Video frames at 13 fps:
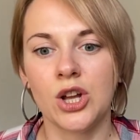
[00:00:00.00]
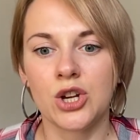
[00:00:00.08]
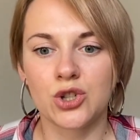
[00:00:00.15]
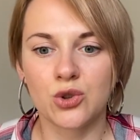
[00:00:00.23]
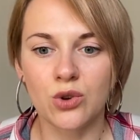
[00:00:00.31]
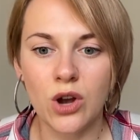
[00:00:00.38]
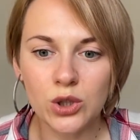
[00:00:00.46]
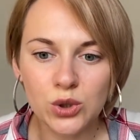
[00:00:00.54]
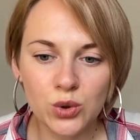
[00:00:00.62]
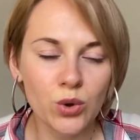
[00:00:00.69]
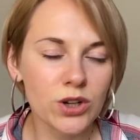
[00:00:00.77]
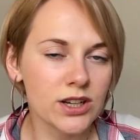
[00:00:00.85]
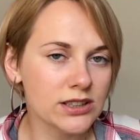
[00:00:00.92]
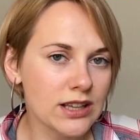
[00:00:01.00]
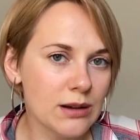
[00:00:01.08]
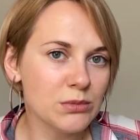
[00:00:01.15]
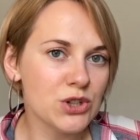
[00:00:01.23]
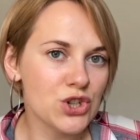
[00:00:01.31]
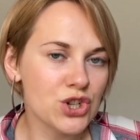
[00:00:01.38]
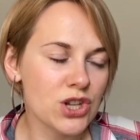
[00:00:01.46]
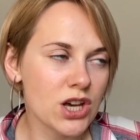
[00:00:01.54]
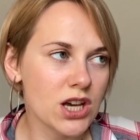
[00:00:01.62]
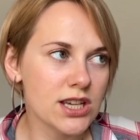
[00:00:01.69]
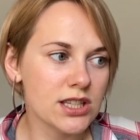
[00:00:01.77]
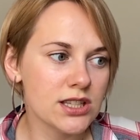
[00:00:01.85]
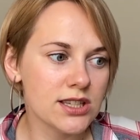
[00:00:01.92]
что как только там
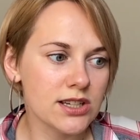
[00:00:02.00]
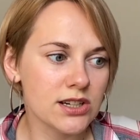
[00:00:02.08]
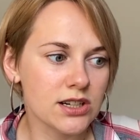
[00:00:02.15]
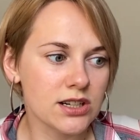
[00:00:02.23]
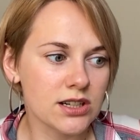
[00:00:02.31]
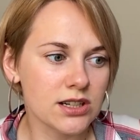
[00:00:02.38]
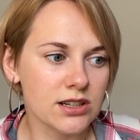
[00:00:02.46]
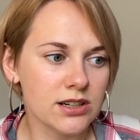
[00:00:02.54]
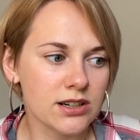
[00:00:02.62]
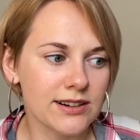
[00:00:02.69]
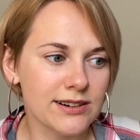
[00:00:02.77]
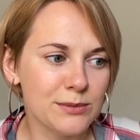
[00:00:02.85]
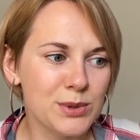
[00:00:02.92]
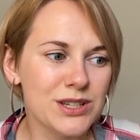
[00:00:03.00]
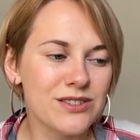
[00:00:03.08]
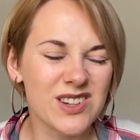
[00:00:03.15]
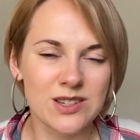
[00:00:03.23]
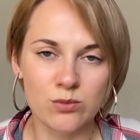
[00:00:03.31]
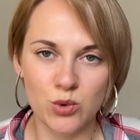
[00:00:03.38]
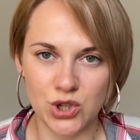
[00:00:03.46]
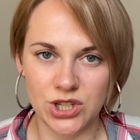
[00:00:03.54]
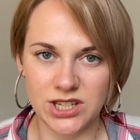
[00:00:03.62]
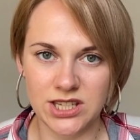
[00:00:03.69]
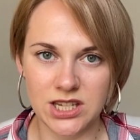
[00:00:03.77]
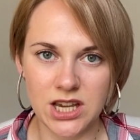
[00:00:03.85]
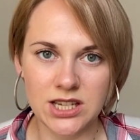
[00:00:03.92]
начинает э, быть
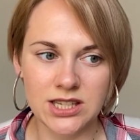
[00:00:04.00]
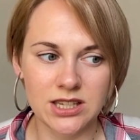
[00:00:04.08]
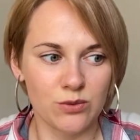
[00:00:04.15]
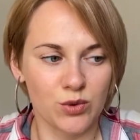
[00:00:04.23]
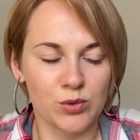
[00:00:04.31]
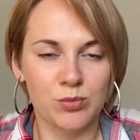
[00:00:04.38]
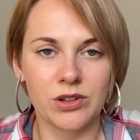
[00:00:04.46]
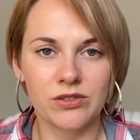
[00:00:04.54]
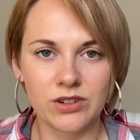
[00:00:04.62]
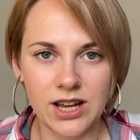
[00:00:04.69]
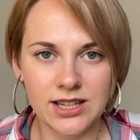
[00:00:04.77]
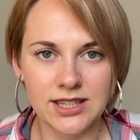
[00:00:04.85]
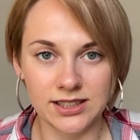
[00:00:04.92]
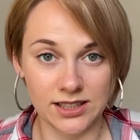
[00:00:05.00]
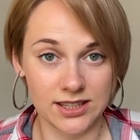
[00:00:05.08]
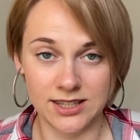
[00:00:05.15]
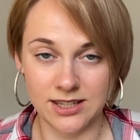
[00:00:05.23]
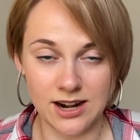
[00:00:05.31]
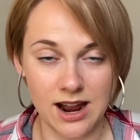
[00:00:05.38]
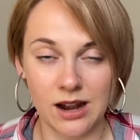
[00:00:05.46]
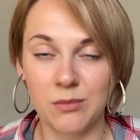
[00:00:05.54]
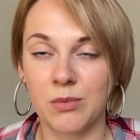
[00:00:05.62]
возможность секса, вот появляется этот страх.